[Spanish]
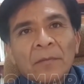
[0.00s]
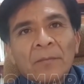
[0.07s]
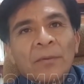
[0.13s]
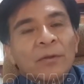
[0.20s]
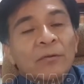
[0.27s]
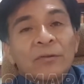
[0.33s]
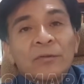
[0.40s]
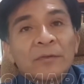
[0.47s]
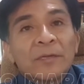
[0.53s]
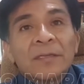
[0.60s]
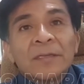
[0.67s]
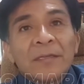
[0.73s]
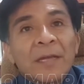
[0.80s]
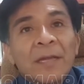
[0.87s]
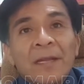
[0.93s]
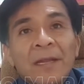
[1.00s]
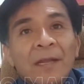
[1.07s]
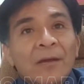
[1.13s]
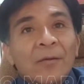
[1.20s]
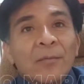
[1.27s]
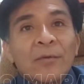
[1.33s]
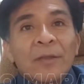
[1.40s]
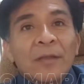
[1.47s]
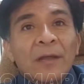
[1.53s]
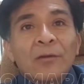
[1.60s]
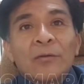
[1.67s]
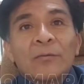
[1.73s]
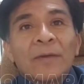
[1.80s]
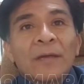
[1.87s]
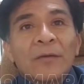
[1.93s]
pero si usted sale a la comunidad
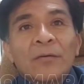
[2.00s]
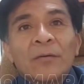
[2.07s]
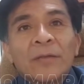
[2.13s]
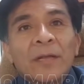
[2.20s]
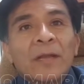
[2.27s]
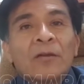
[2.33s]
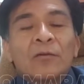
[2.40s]
los va a encontrar